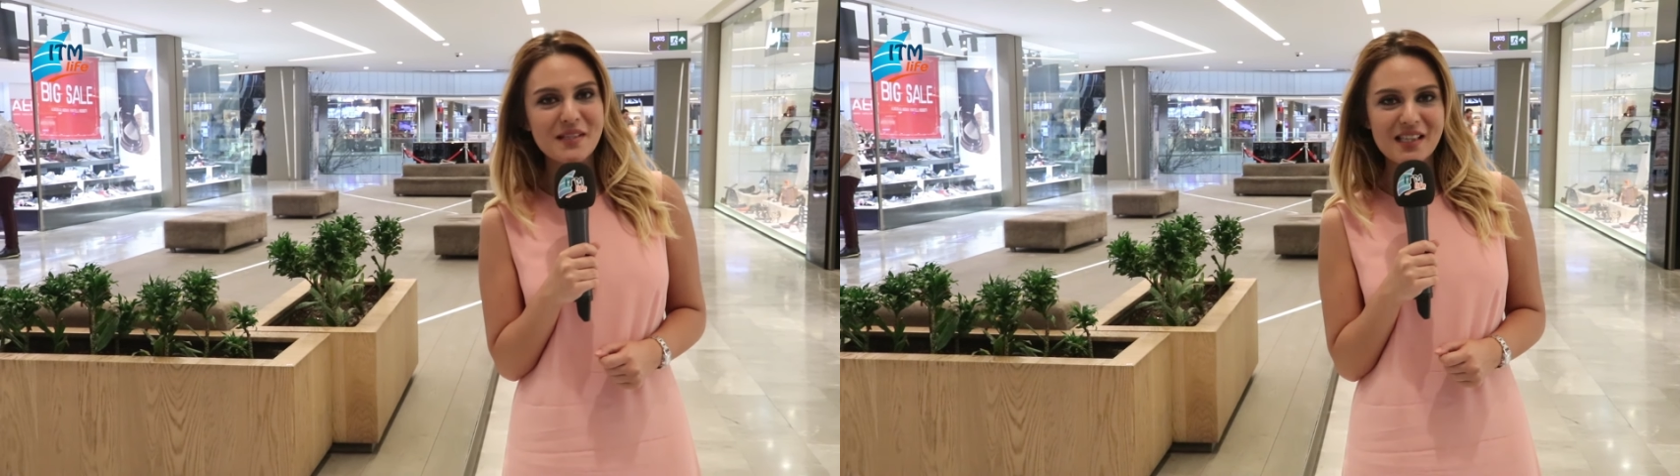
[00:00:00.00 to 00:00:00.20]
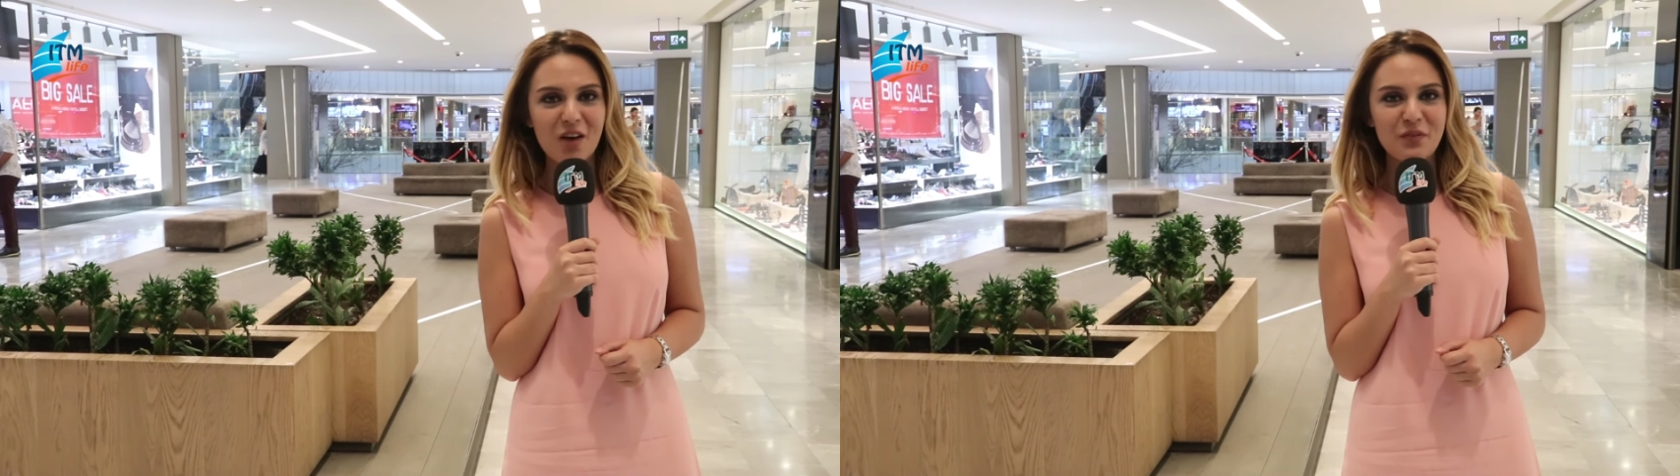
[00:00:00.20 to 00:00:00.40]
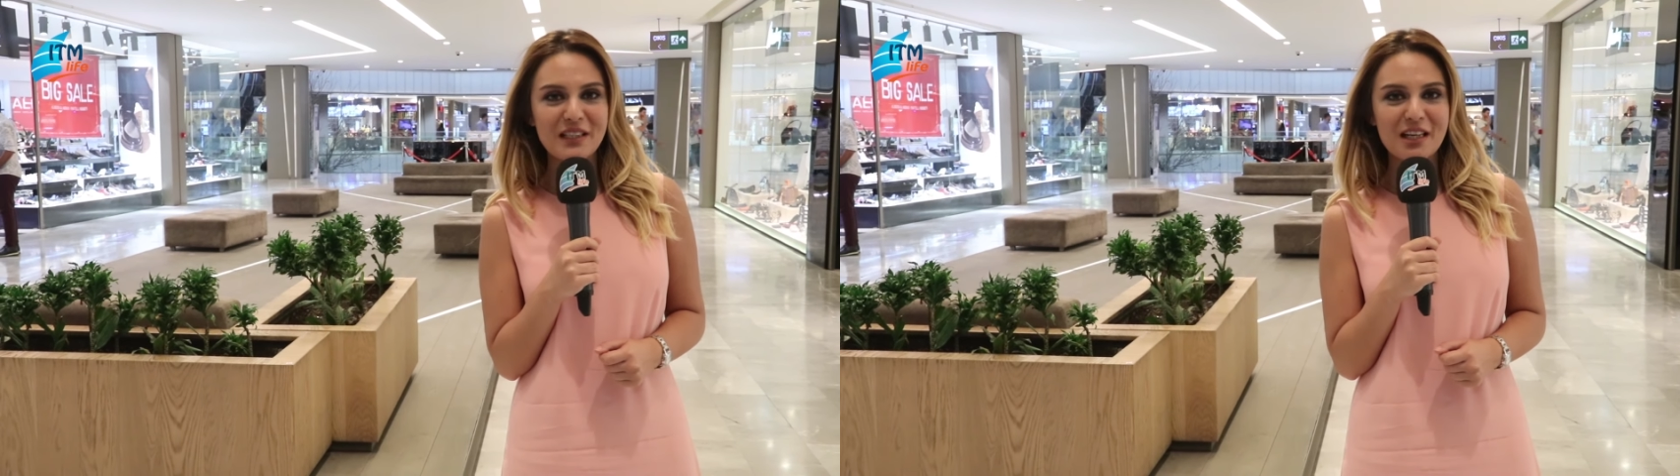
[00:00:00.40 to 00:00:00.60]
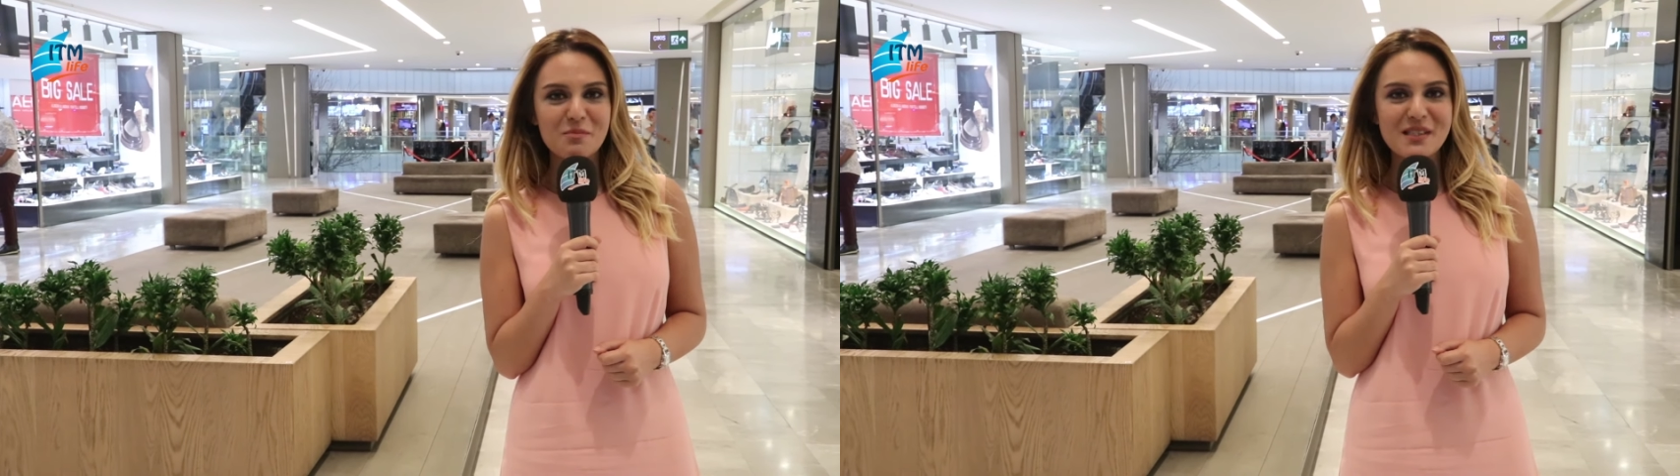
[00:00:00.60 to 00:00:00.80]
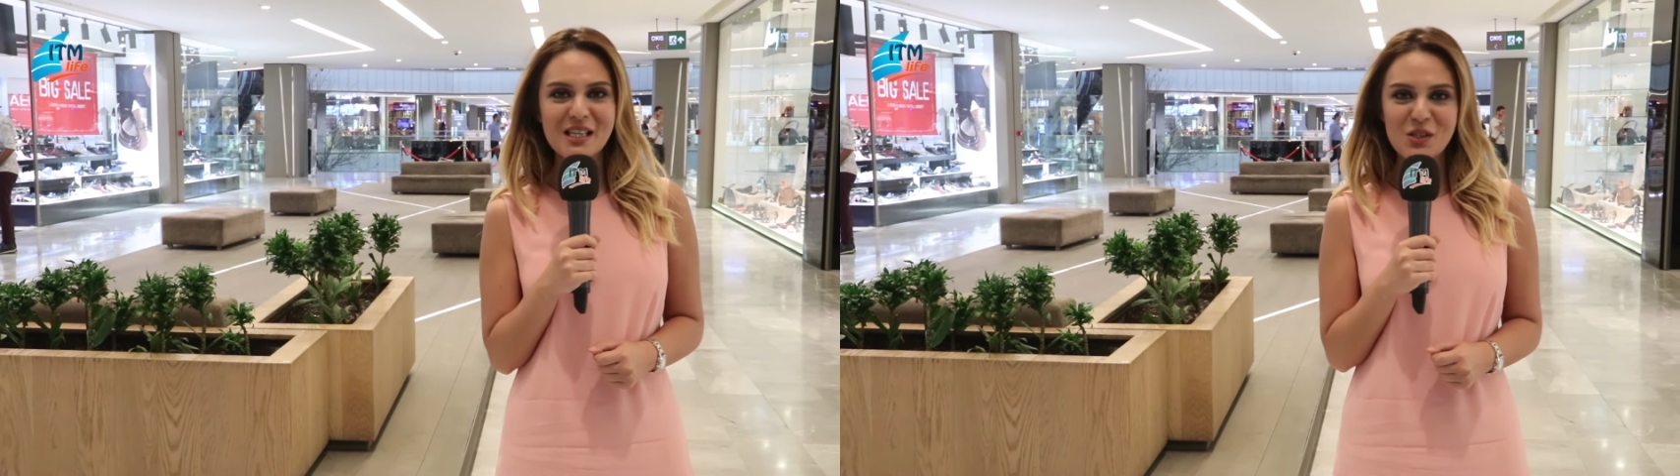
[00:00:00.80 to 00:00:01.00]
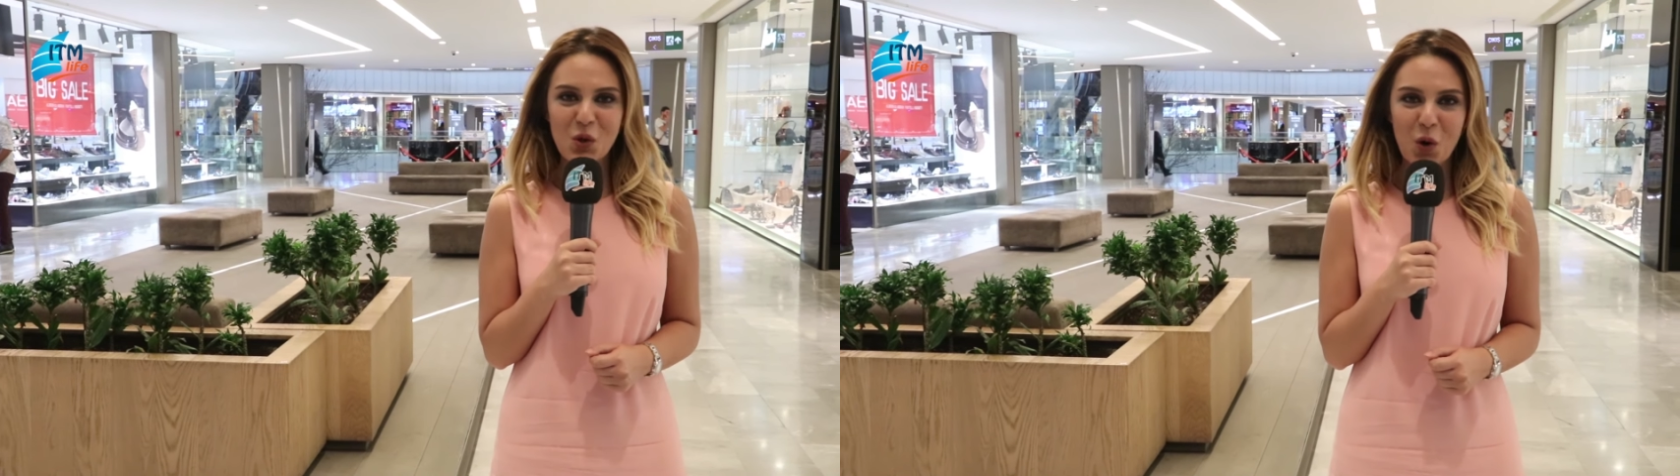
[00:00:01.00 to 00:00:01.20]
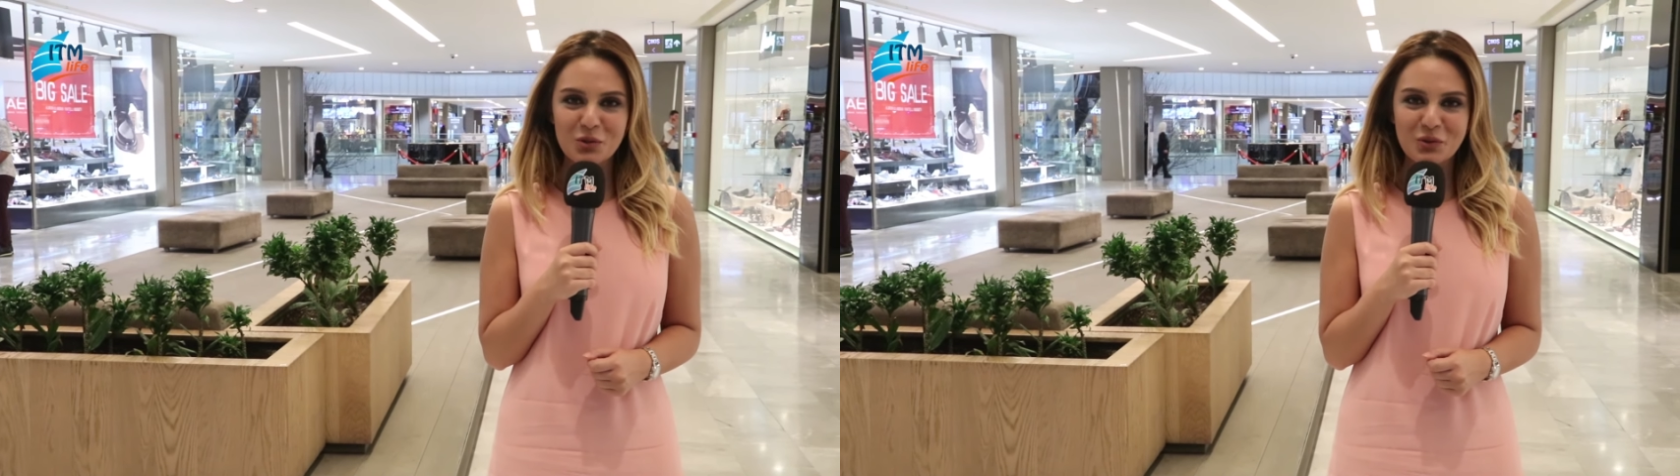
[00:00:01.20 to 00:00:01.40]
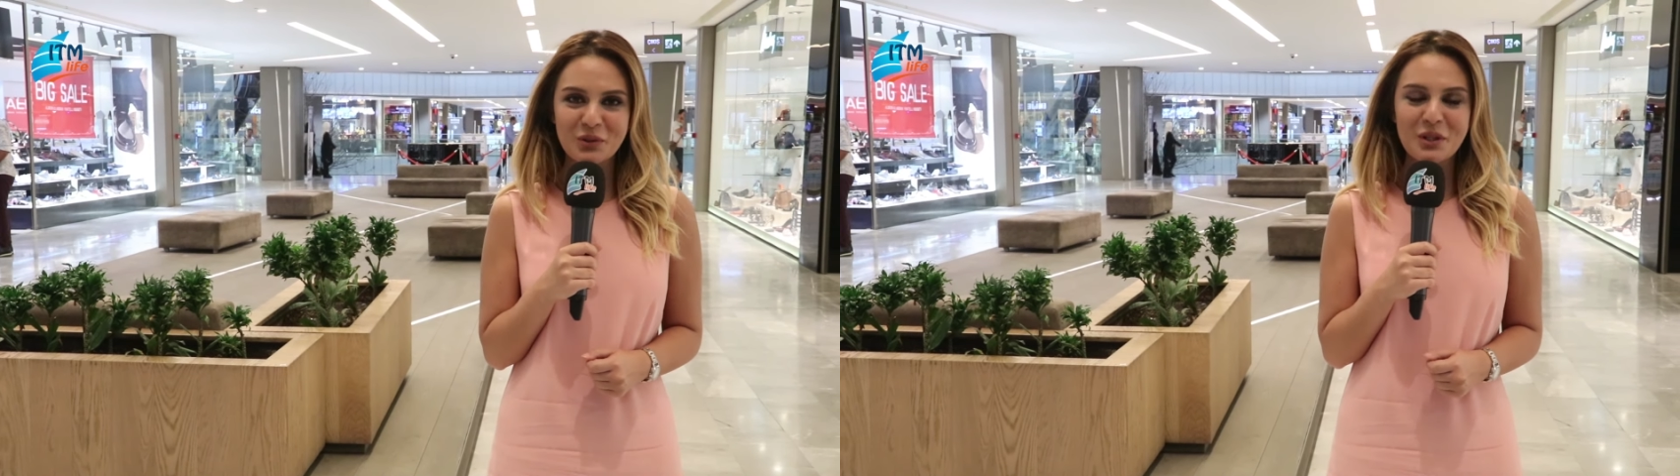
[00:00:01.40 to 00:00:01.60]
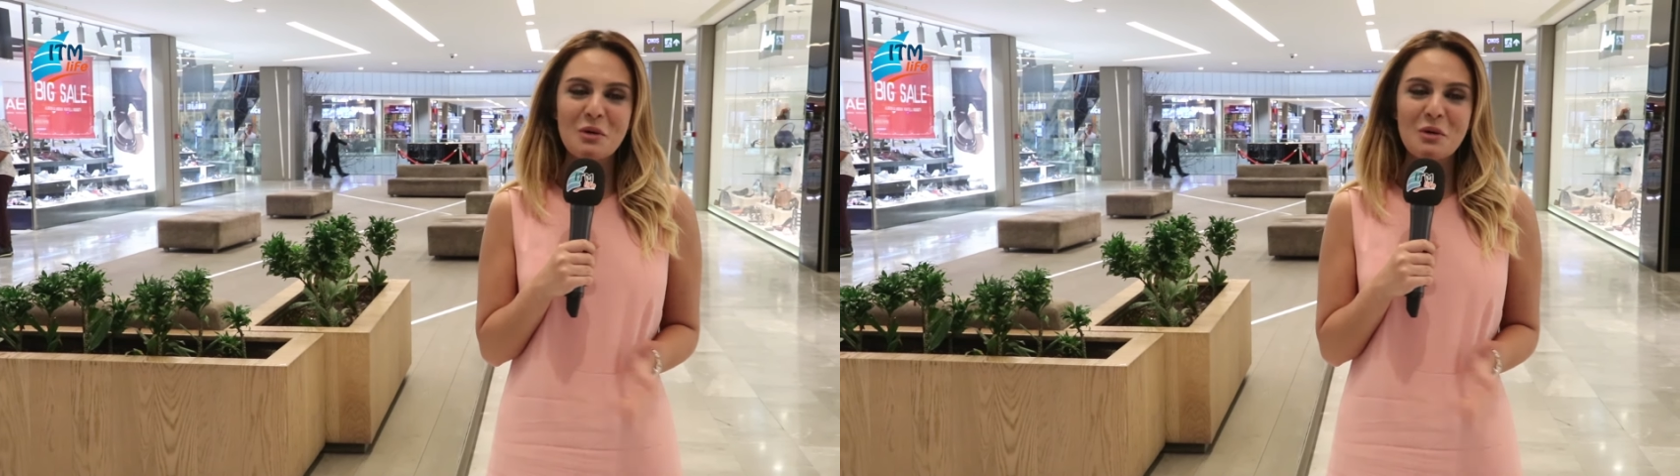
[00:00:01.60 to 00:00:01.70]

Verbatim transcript: misafirlerimize sorduk.